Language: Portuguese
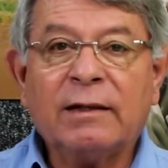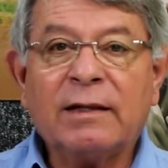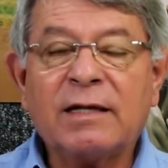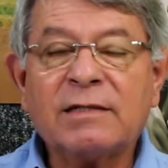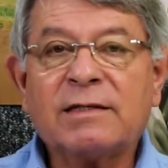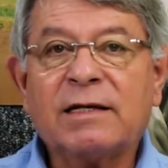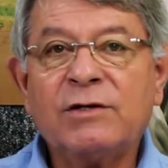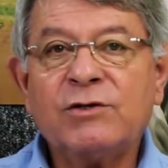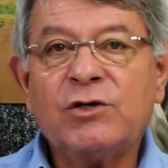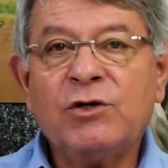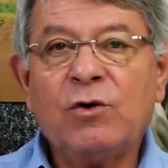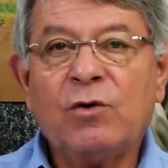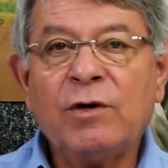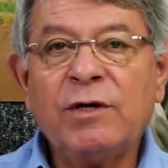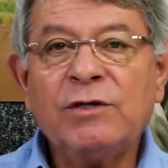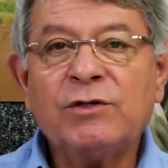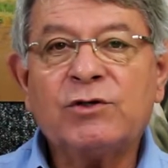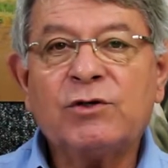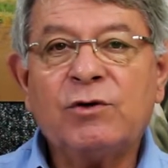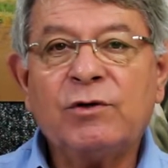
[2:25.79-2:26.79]
nas
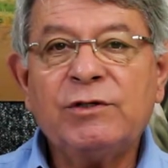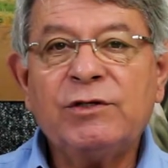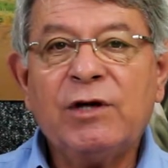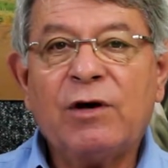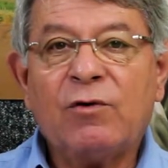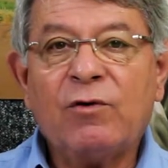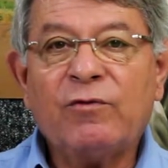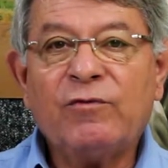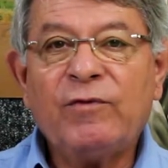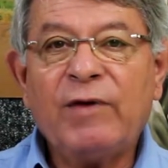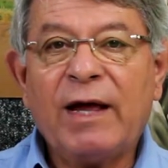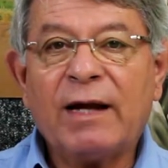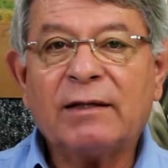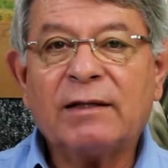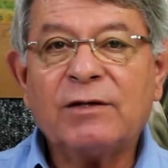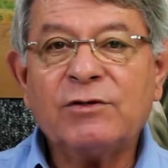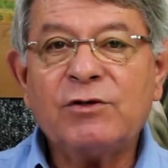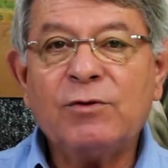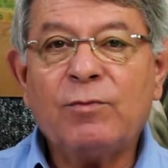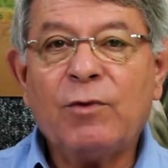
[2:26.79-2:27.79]
regiões onde a
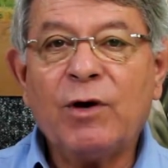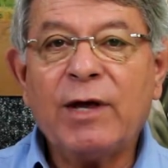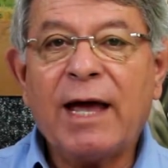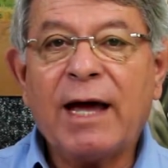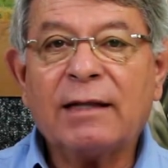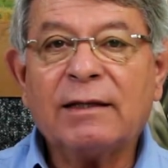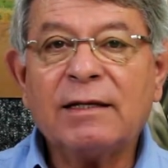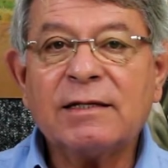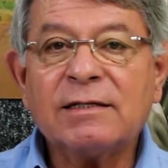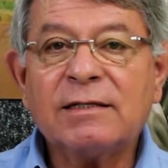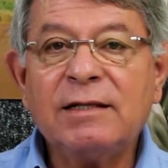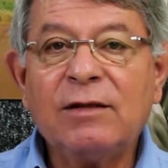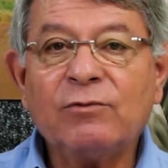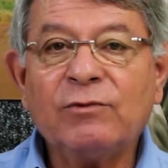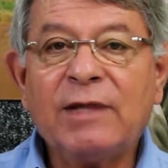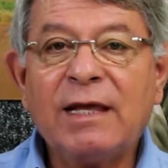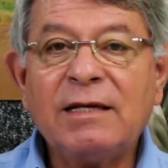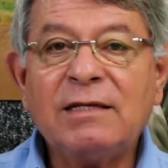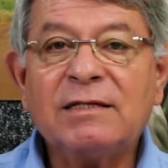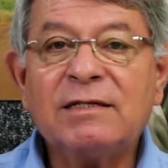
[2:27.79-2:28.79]
oferta de boiadas não
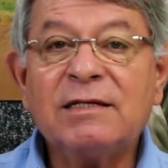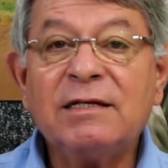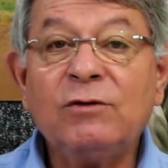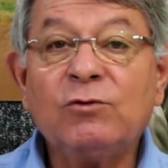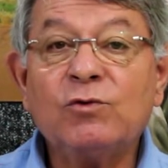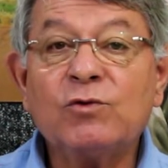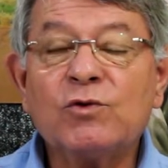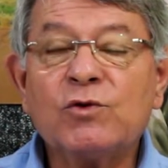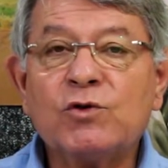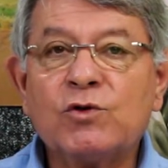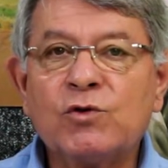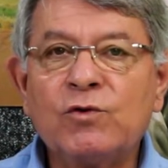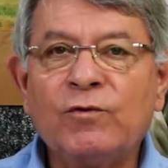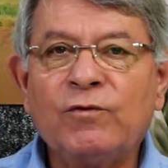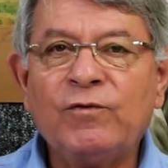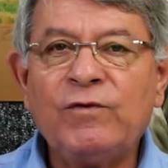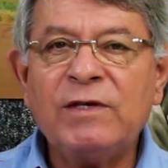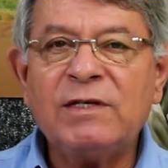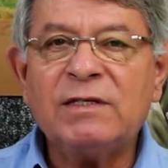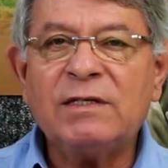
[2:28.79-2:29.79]
tem sido
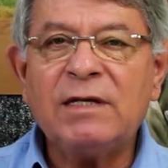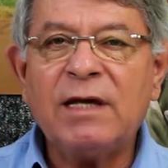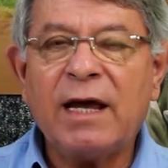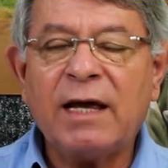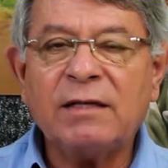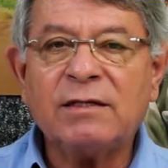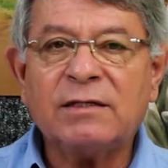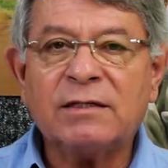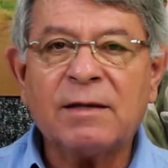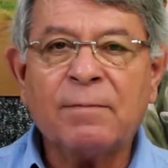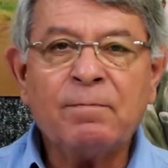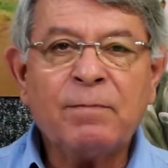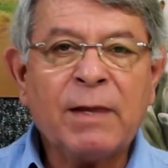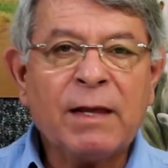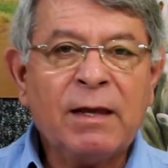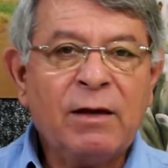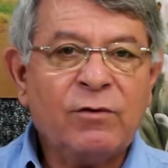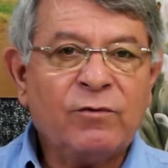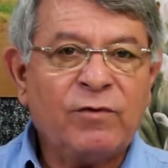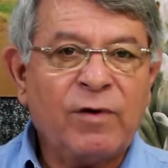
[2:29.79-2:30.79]
suficiente
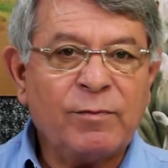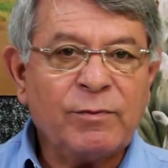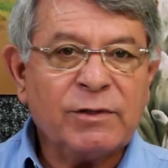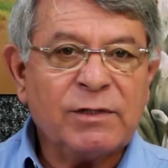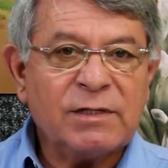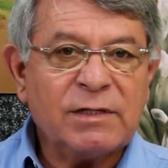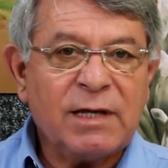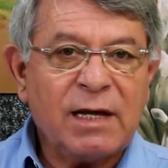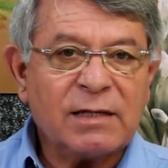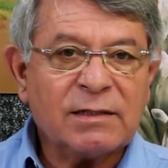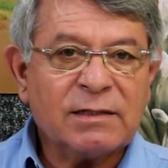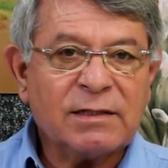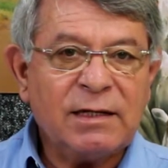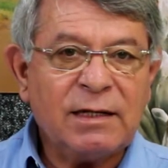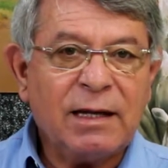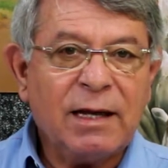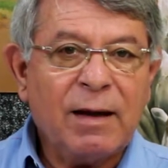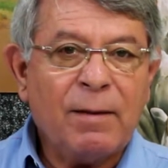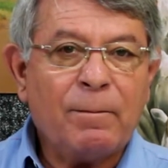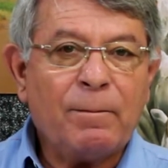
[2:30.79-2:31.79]
vamos dizer
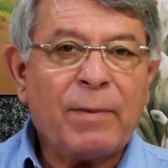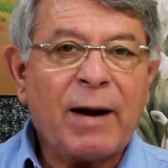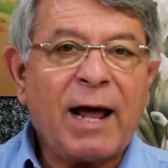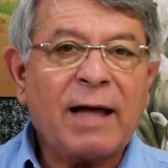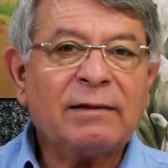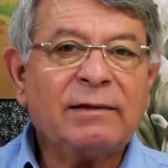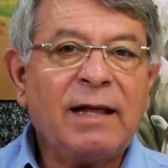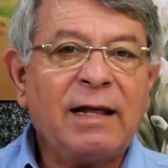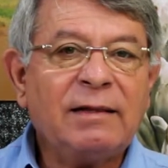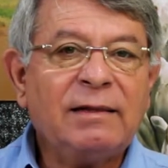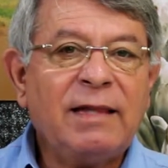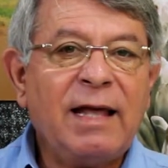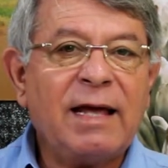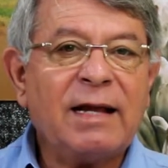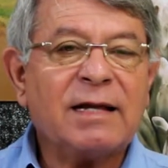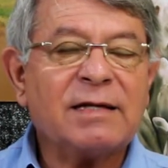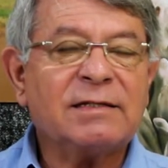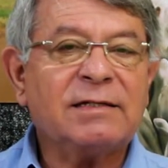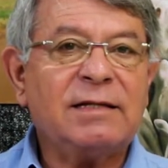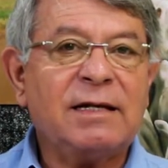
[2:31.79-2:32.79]
assim, para
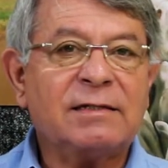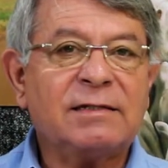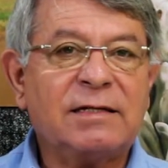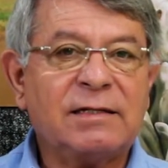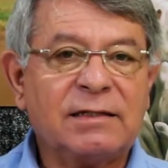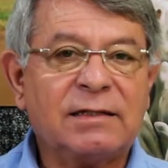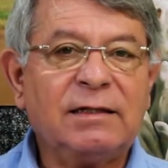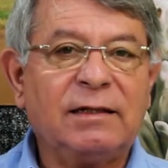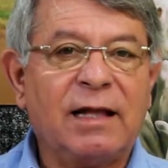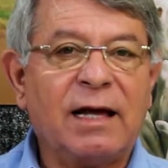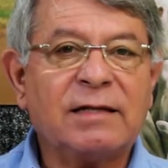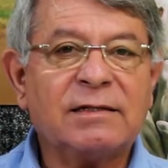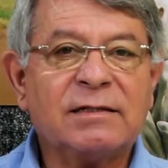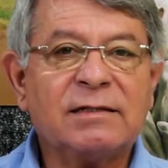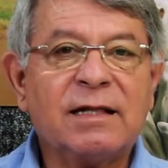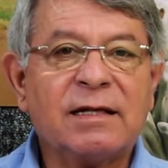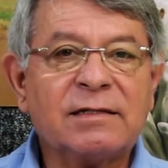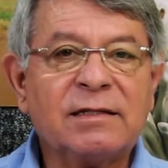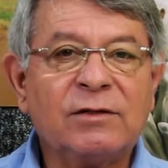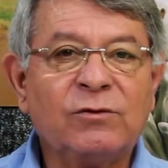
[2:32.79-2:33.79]
atender às
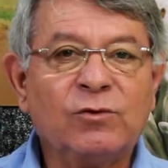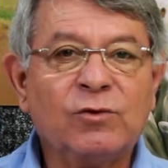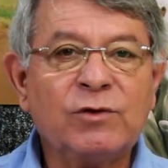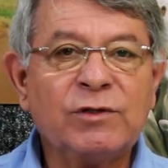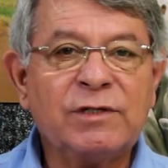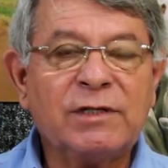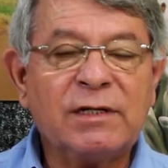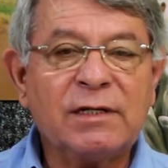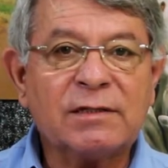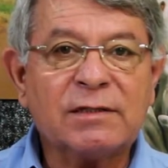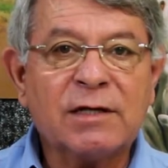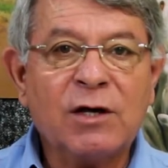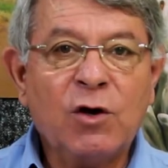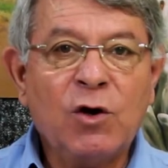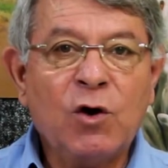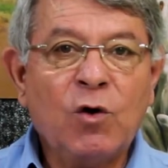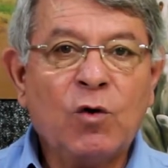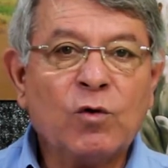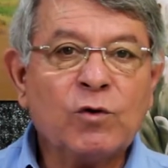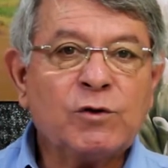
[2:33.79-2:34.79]
necessidades das indústrias,
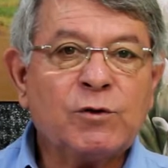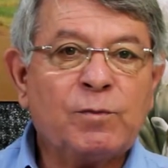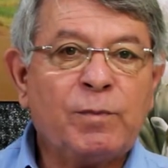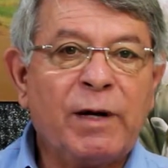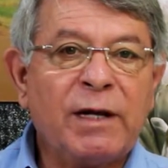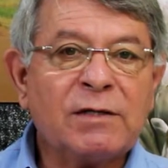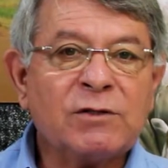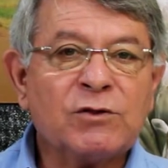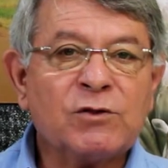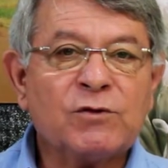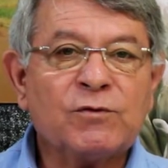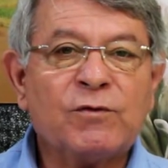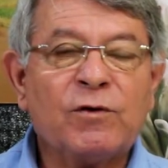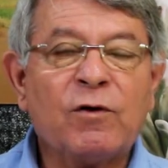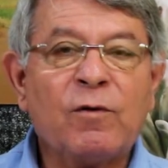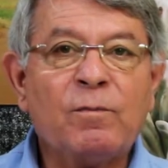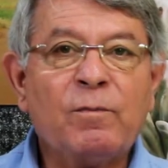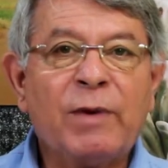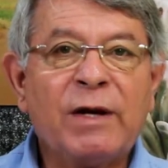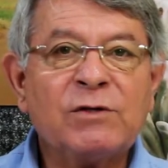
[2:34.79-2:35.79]
os preços
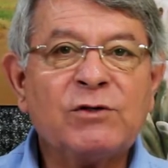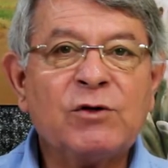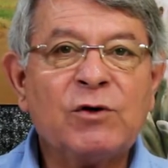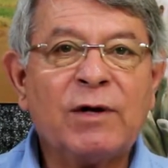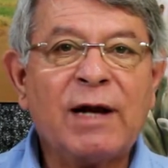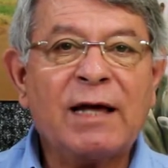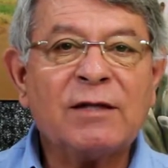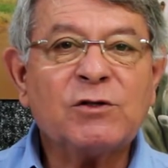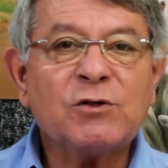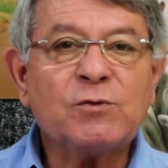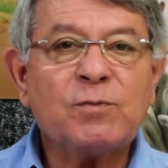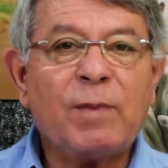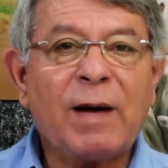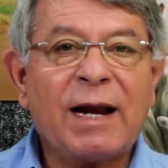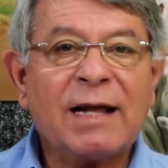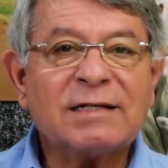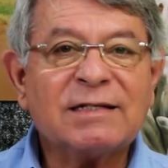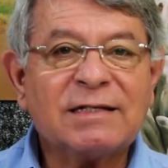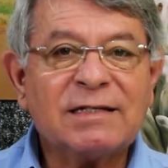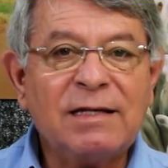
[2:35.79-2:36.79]
foram pressionados
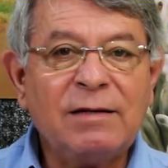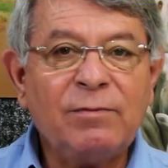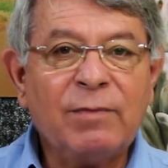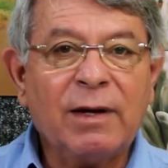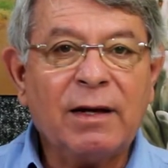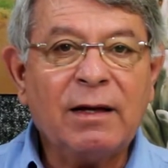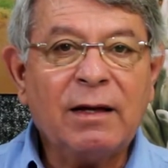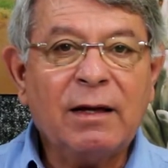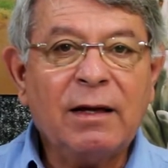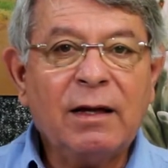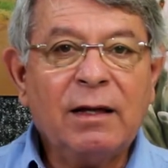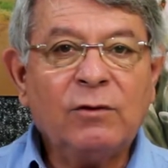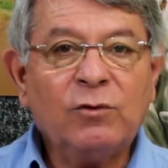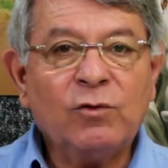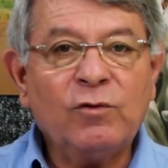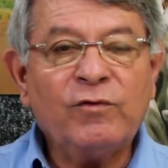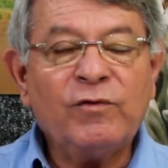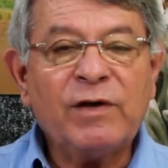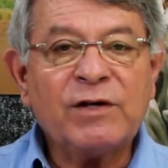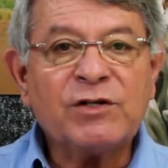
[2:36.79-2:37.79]
para cima
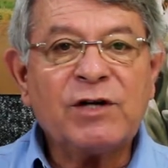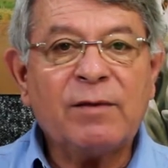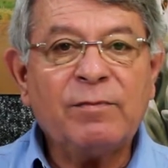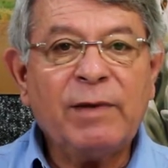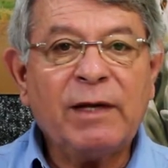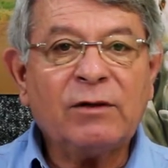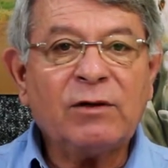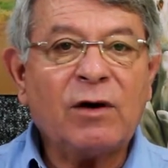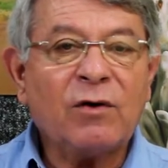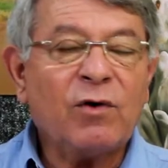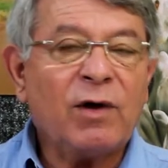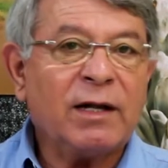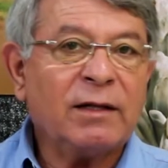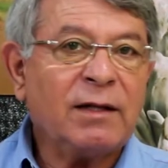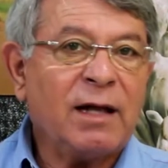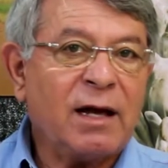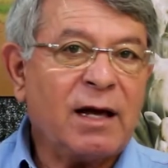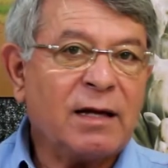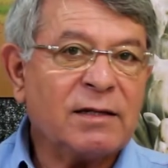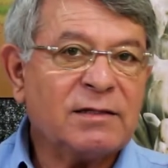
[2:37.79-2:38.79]
no fechamento agora
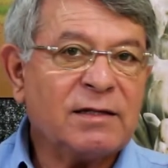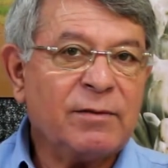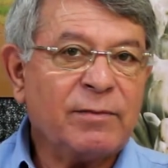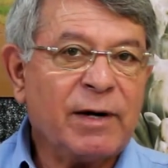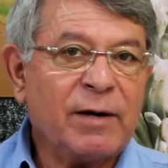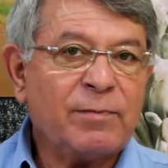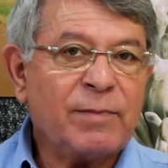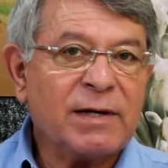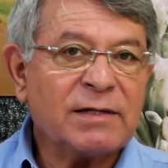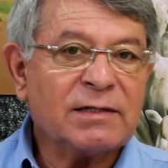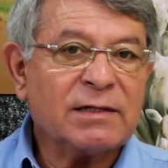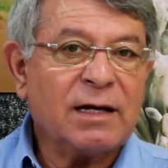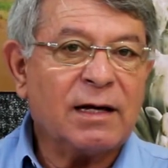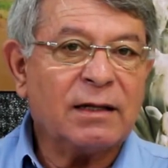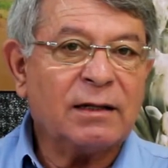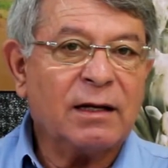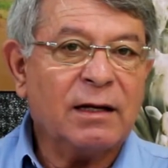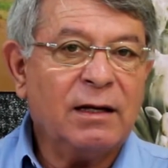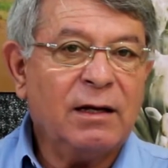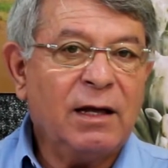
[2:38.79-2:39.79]
da semana
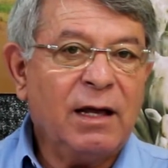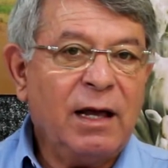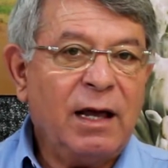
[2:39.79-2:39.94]
passada.